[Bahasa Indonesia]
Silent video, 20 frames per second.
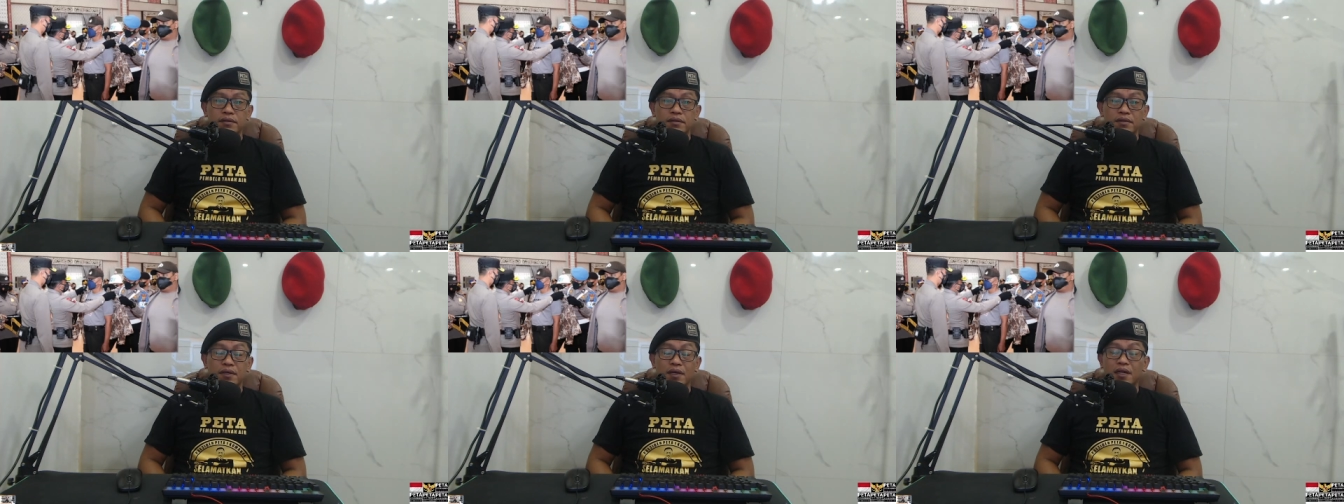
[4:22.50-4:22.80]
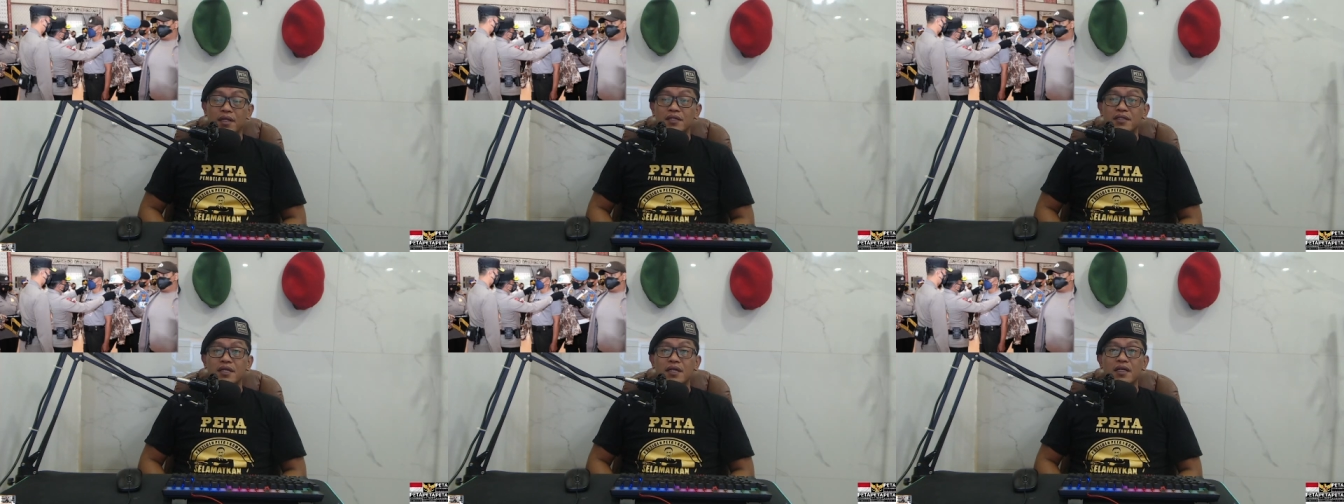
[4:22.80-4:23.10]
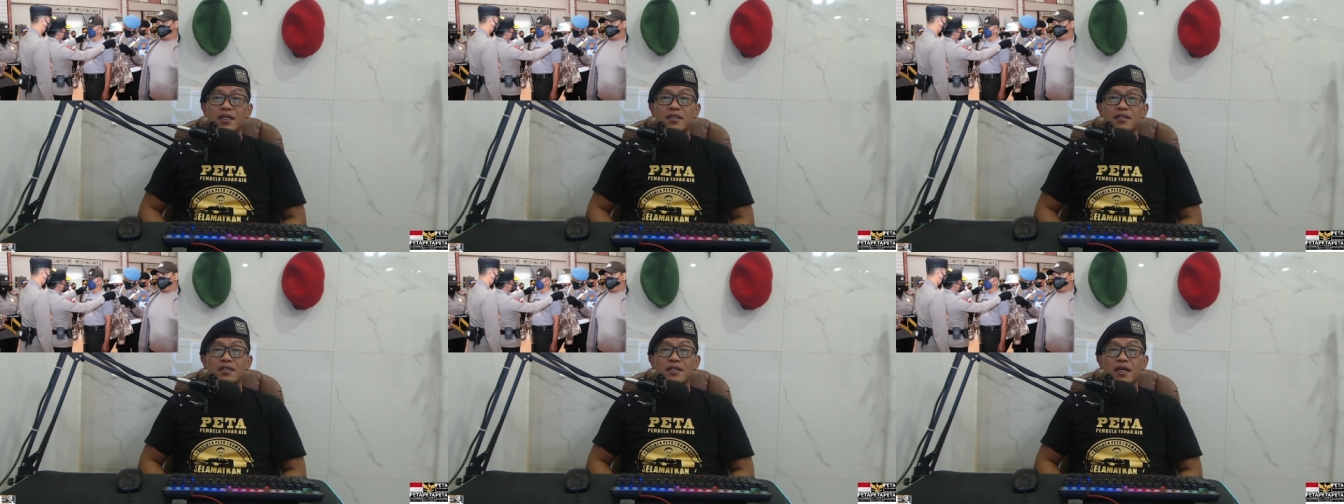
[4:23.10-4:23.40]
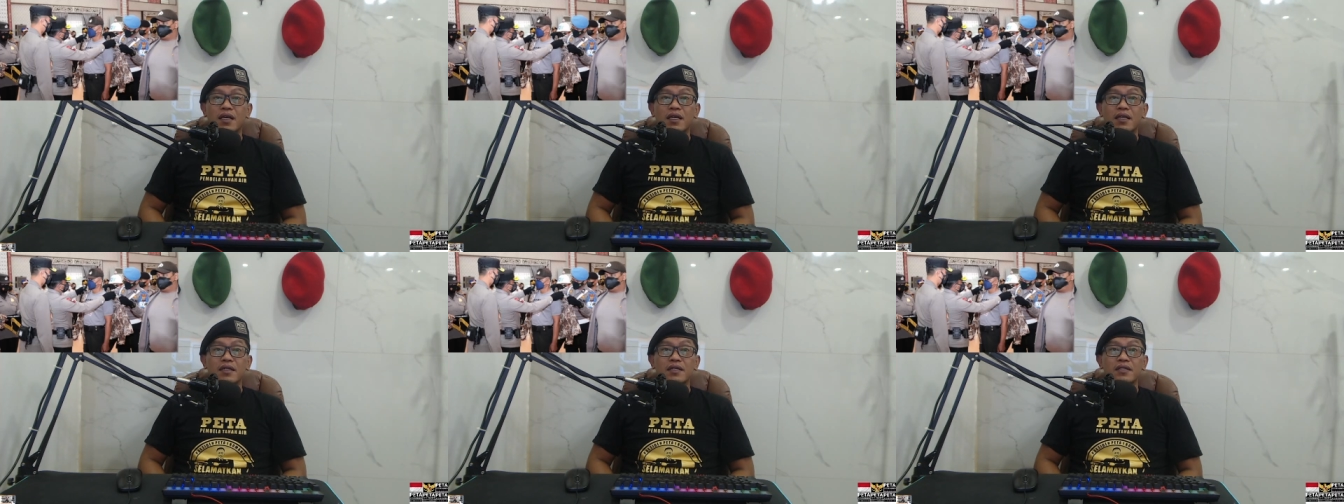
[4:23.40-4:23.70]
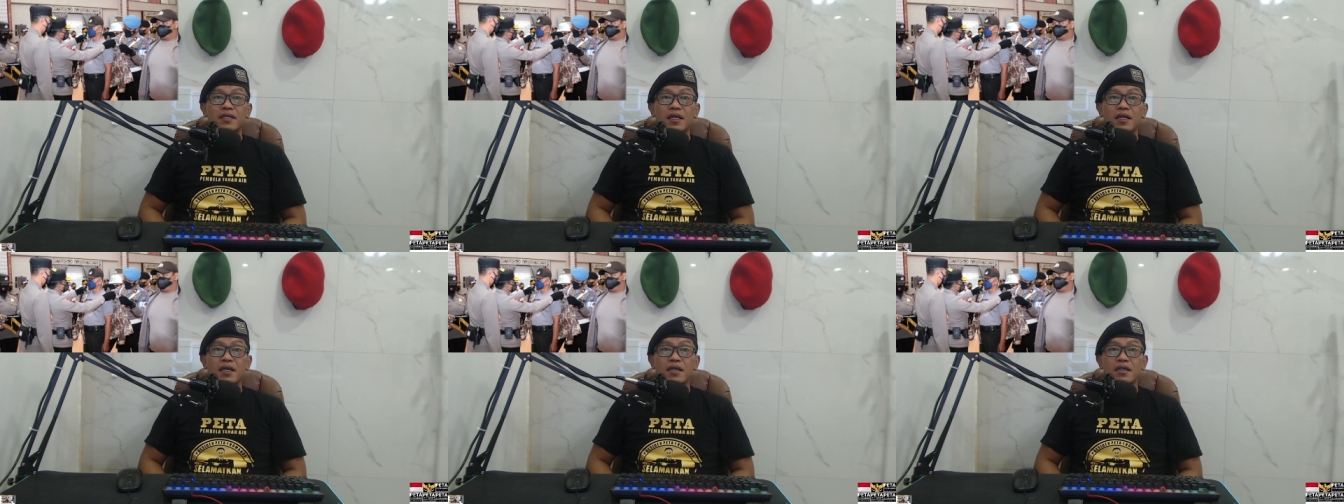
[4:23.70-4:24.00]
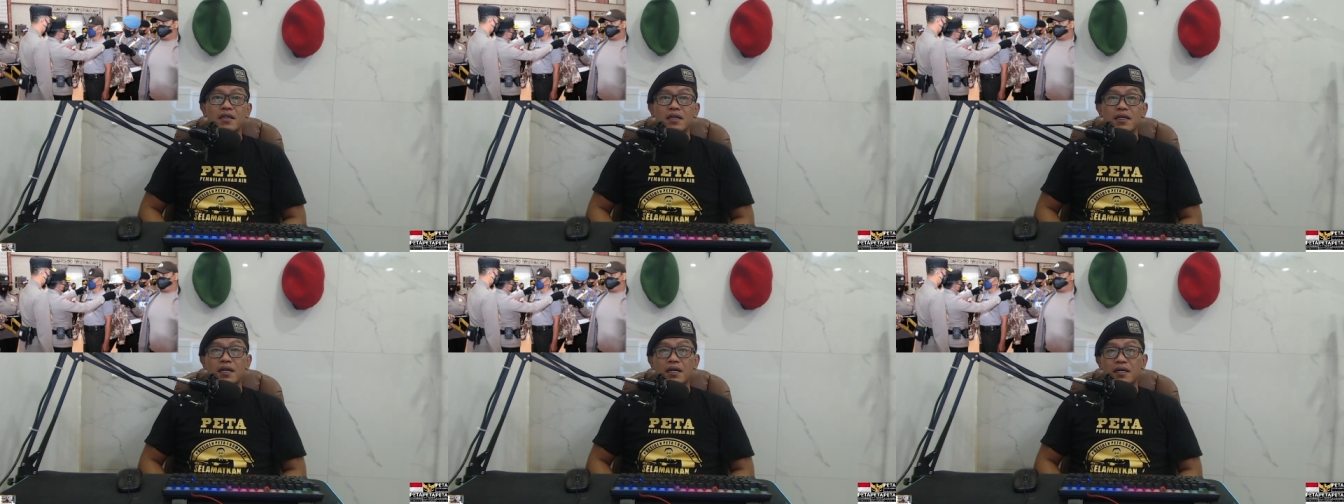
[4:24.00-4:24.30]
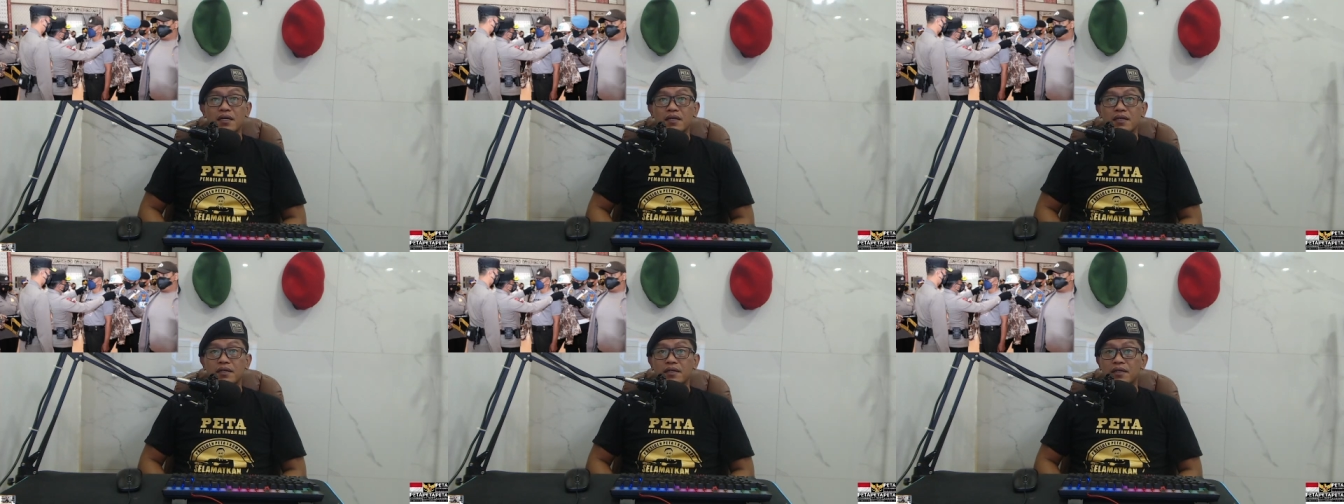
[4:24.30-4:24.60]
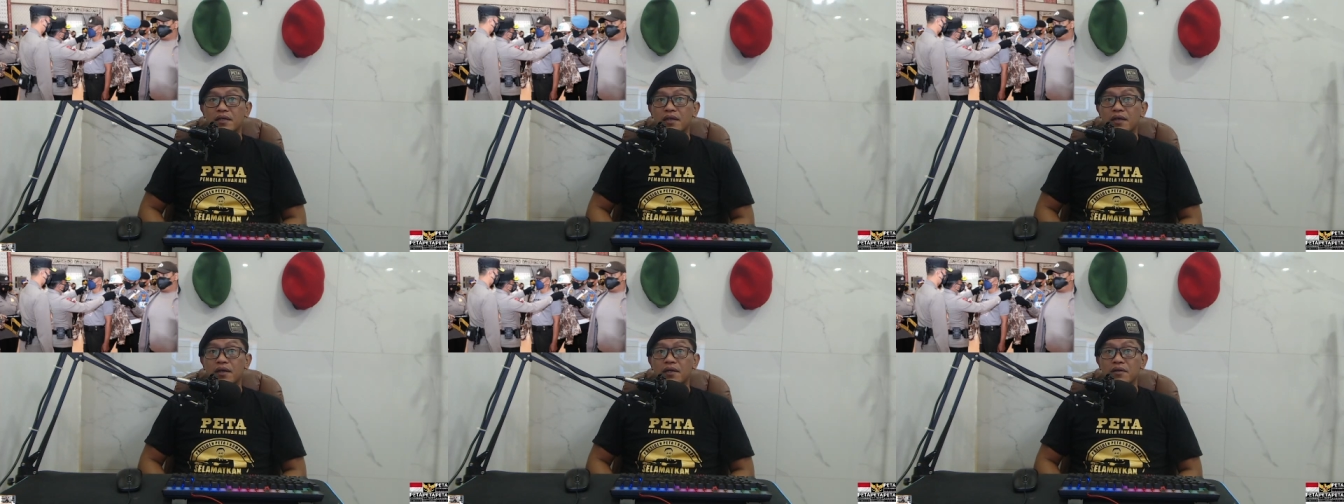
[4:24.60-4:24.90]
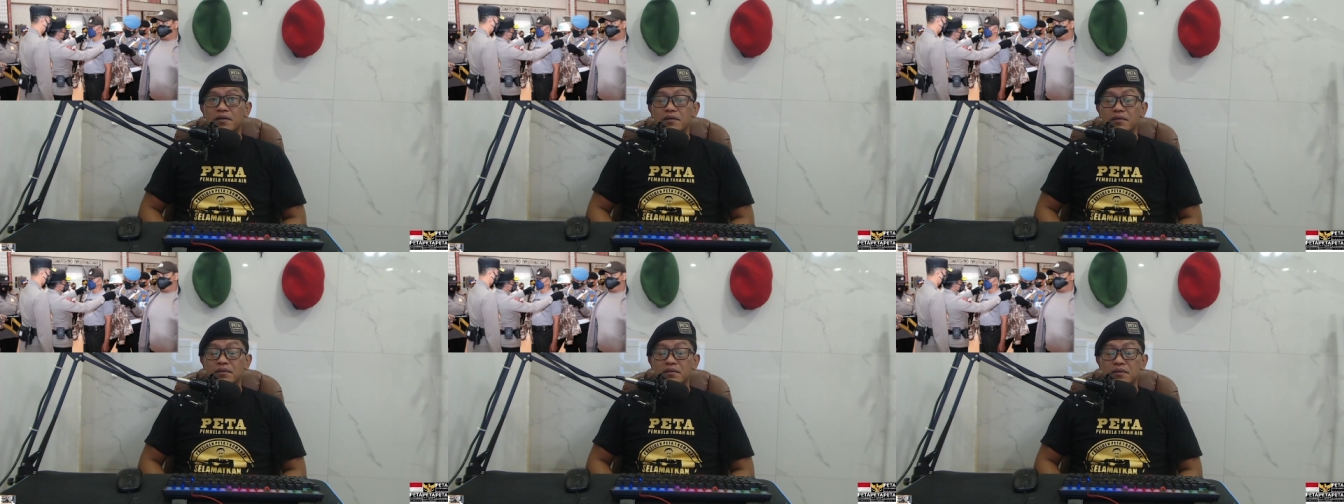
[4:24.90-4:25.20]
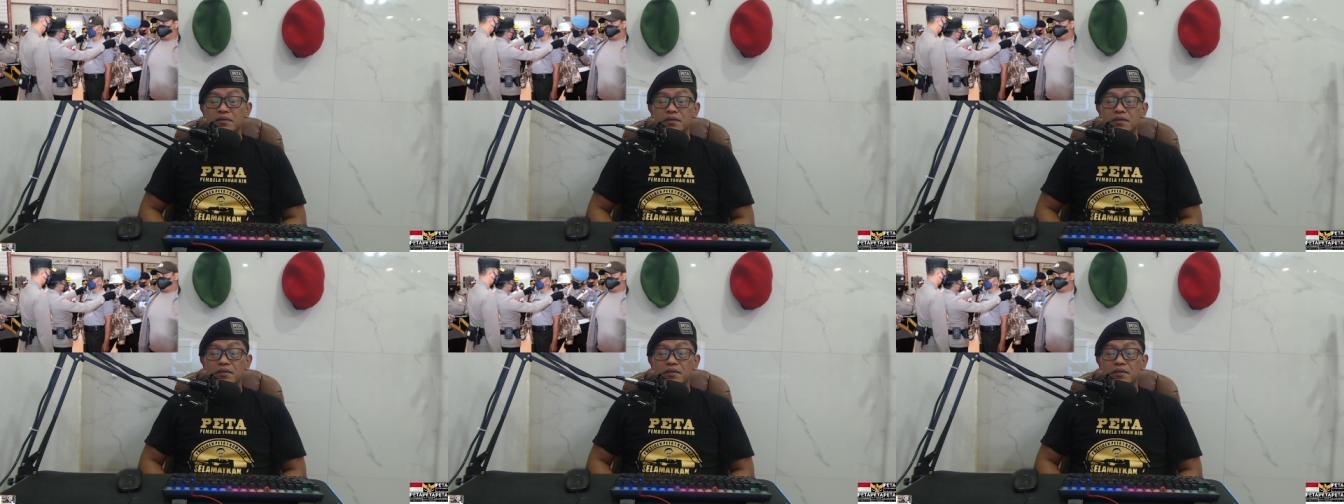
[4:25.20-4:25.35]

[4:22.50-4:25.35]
karena sangat disayangkan kalau